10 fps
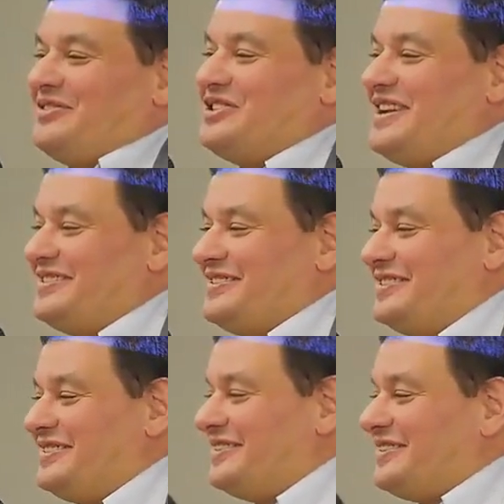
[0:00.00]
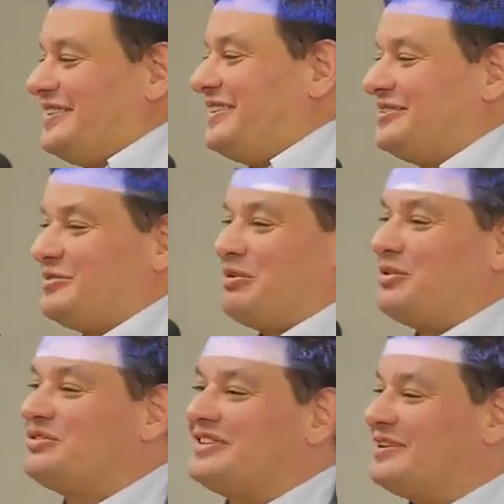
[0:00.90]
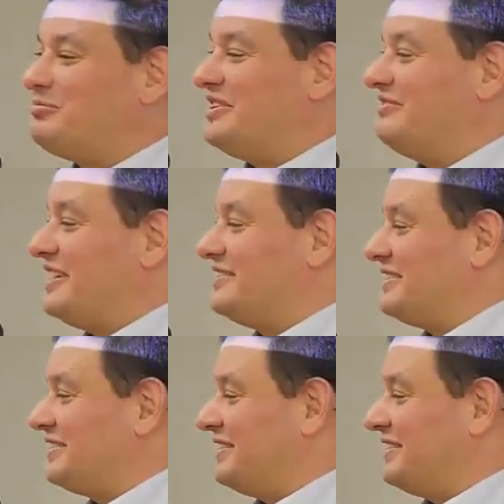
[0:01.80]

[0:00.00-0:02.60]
отвечать, э, как говорится, по-русски или по-еврейски.